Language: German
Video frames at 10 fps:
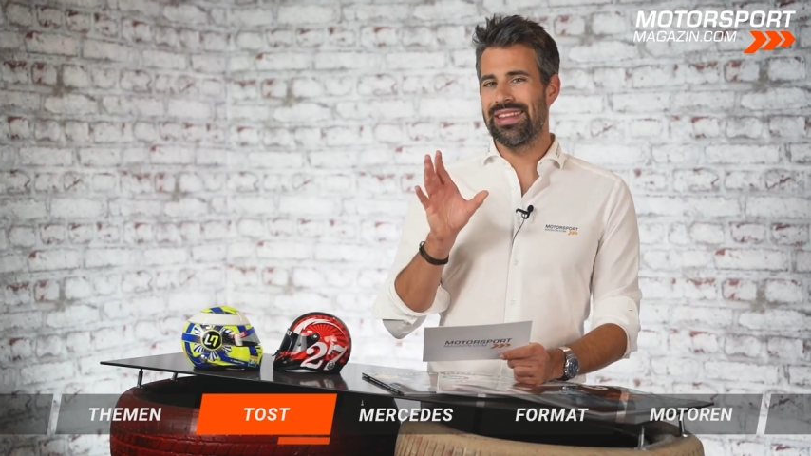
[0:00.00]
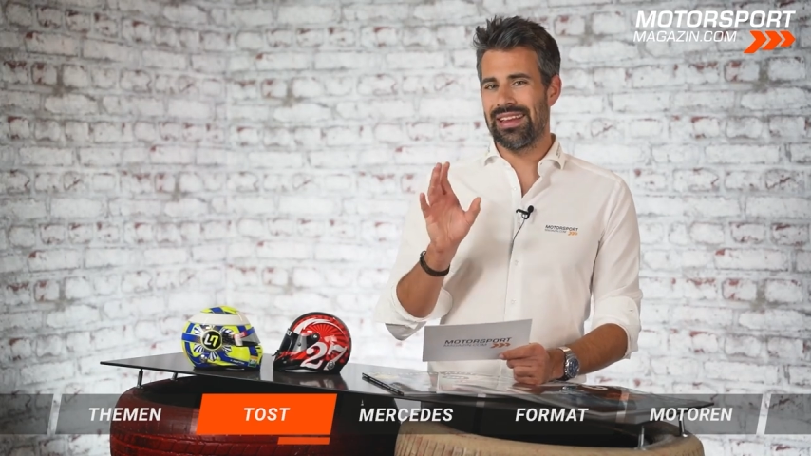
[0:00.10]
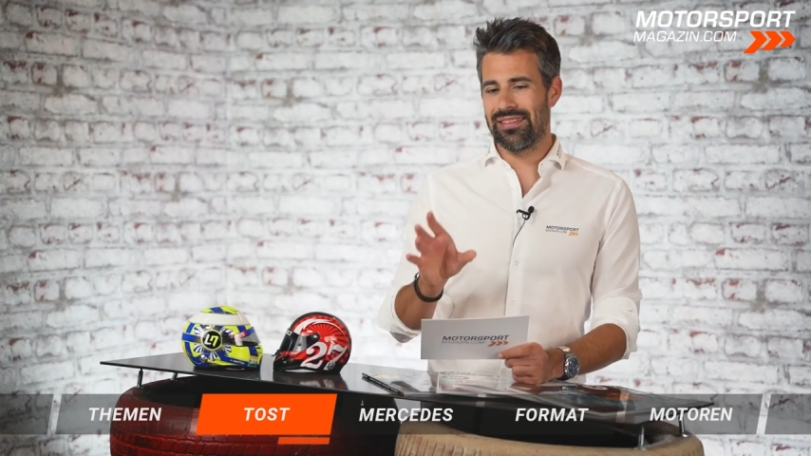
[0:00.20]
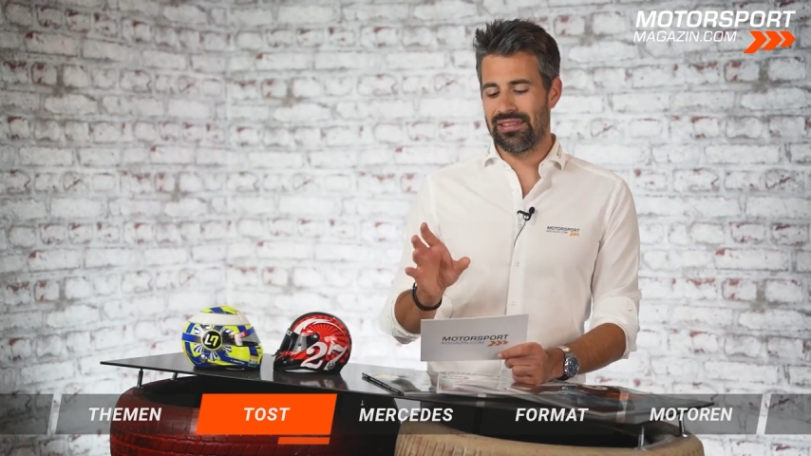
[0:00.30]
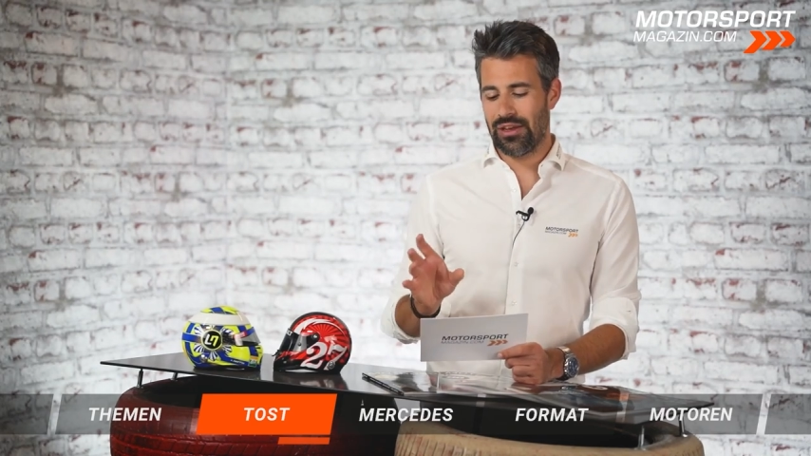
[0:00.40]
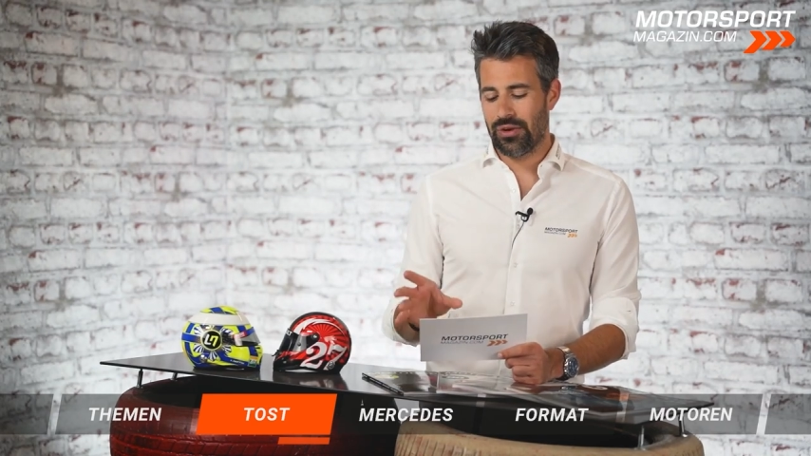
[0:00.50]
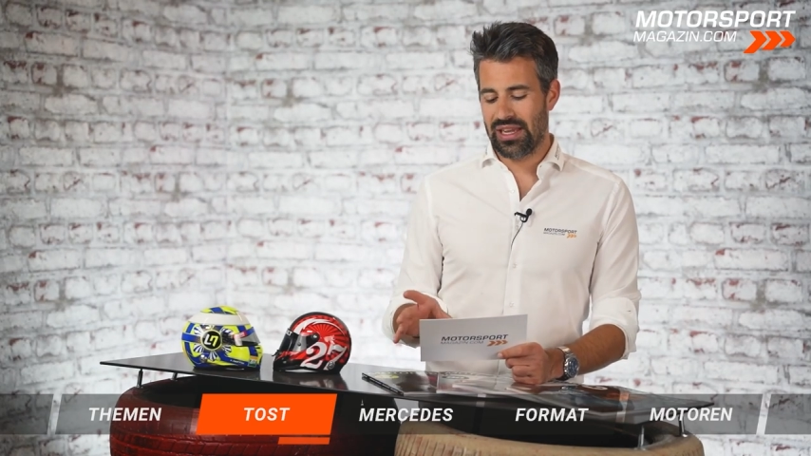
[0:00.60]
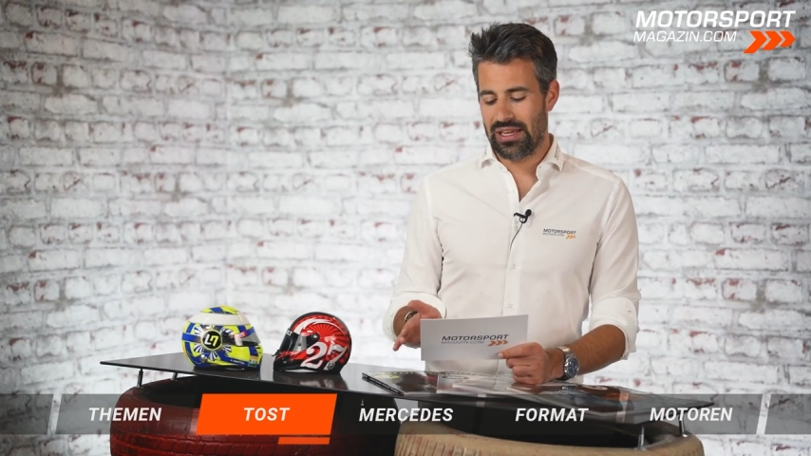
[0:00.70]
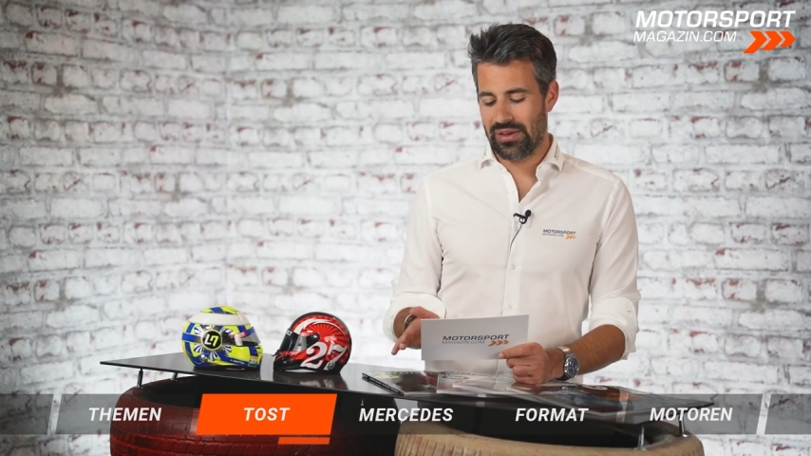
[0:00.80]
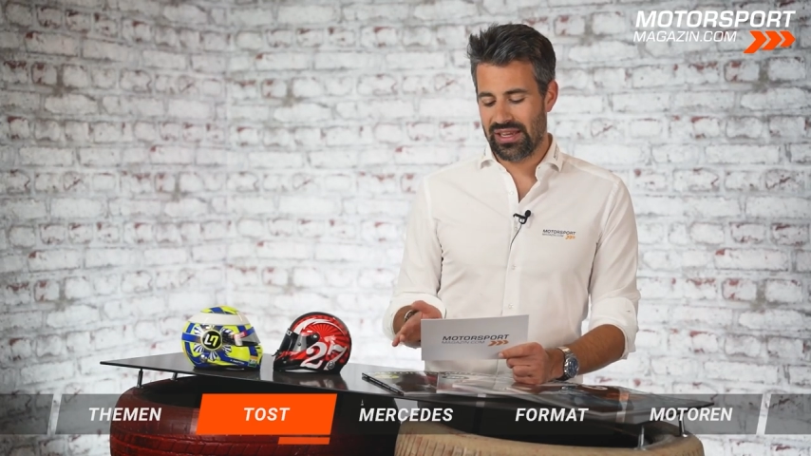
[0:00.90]
das ist auch
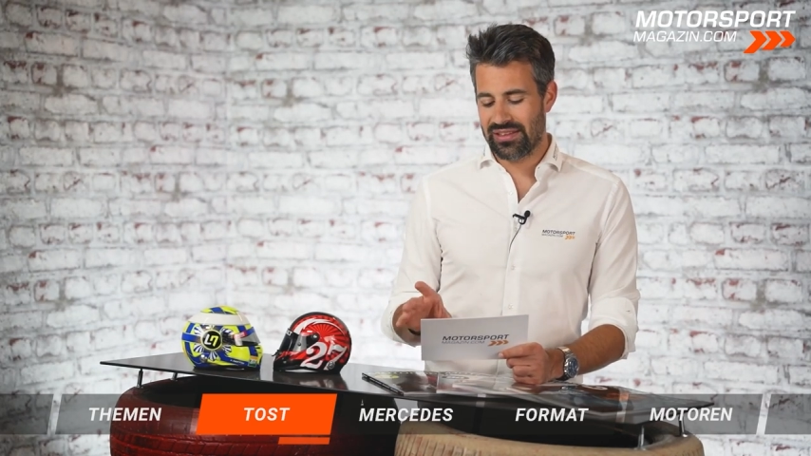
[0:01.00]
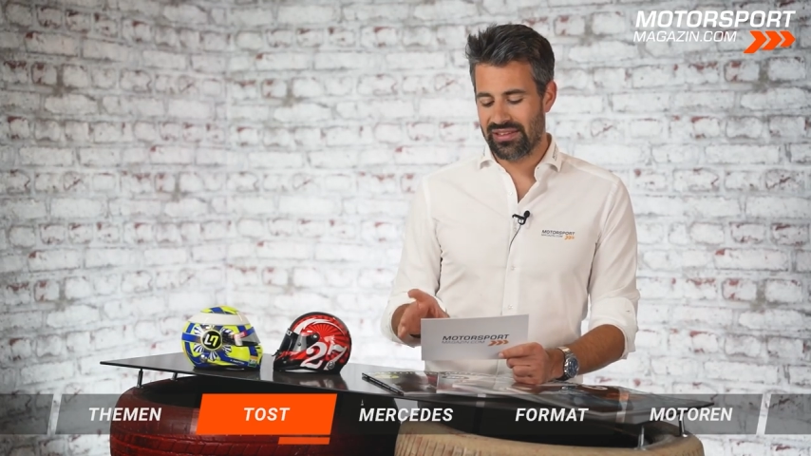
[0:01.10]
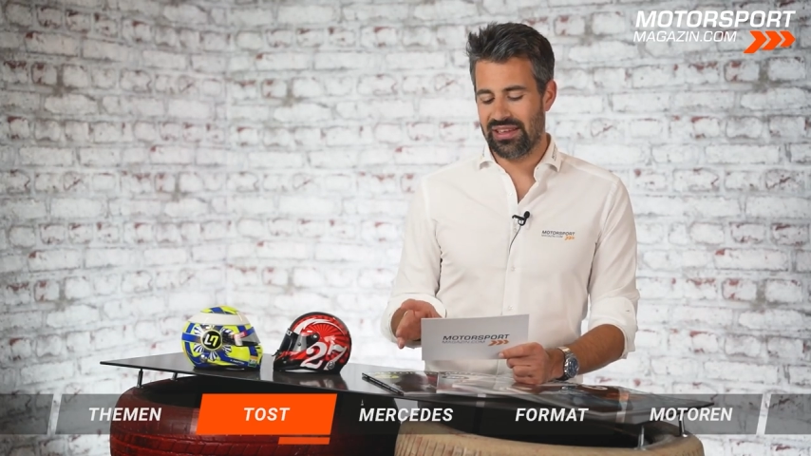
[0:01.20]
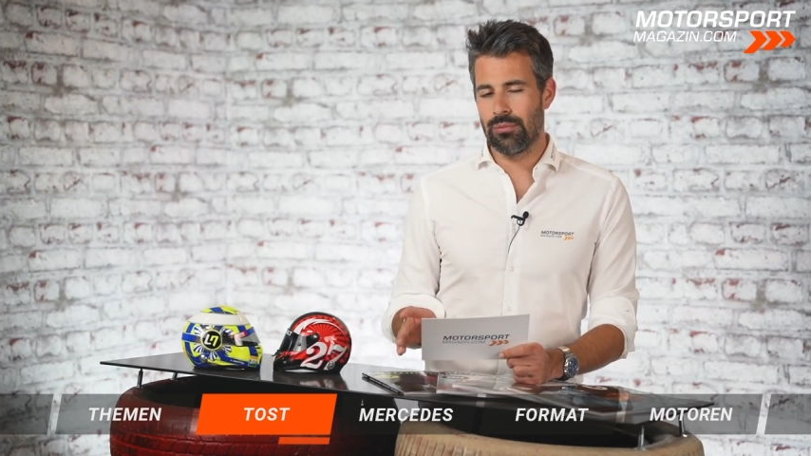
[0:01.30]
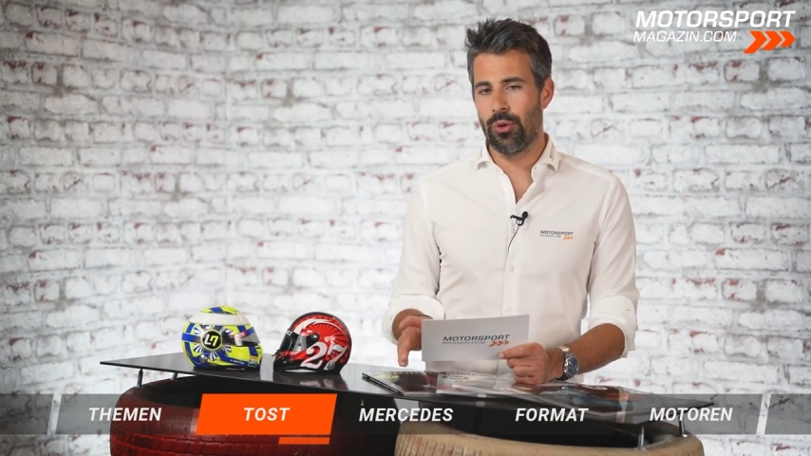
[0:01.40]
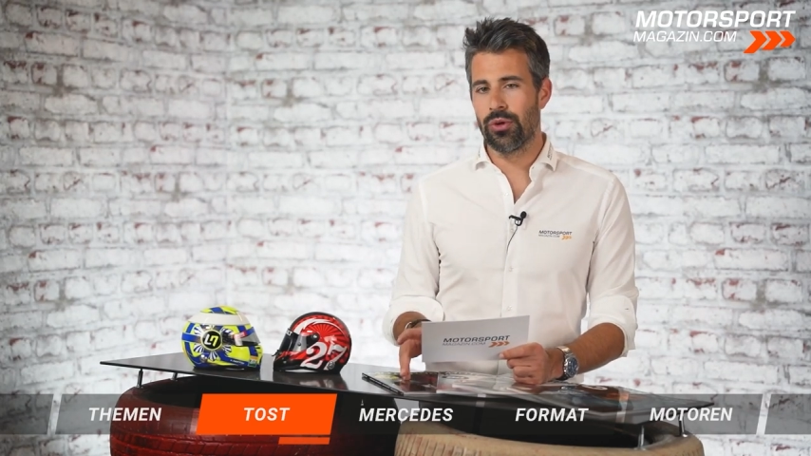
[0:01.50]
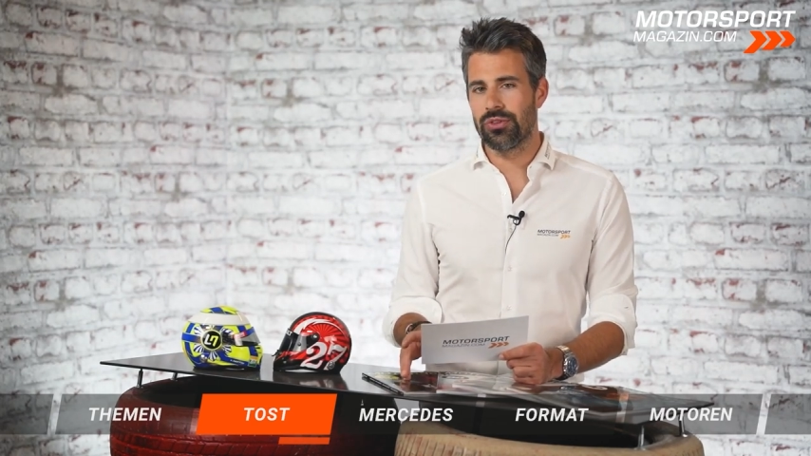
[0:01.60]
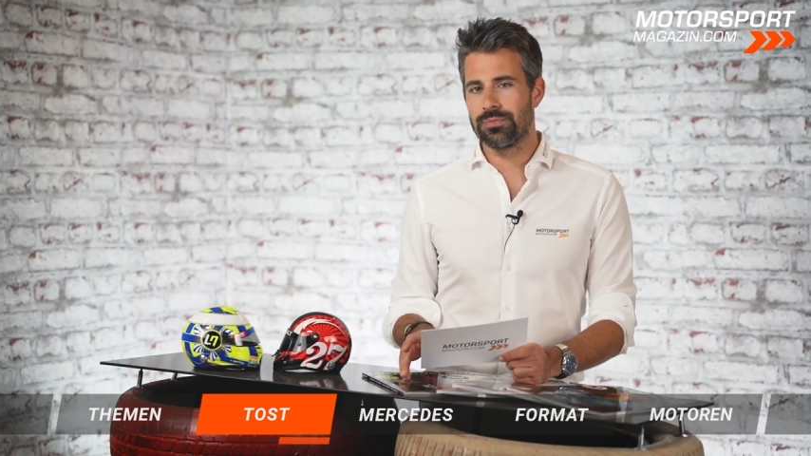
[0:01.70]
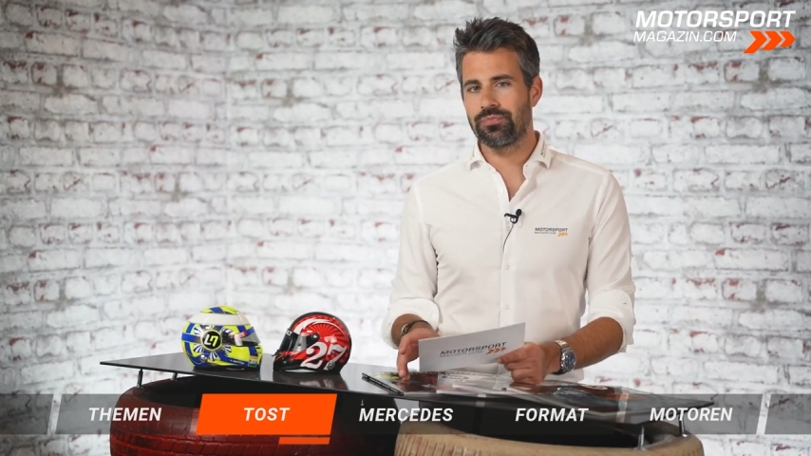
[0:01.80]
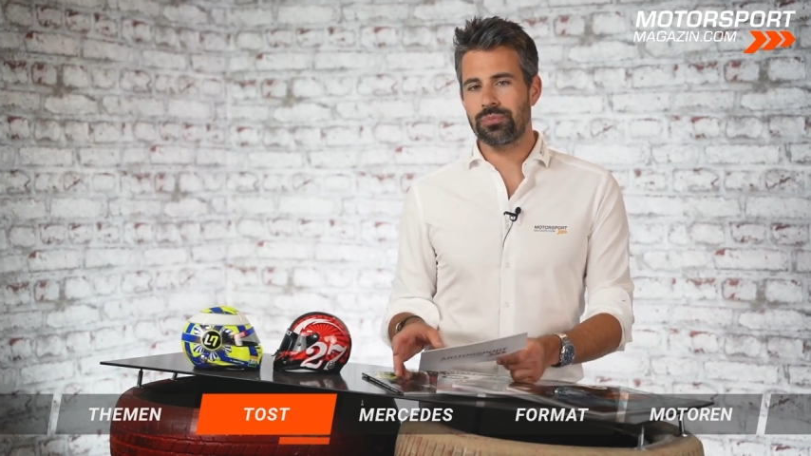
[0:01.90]
genau der interessante Punkt.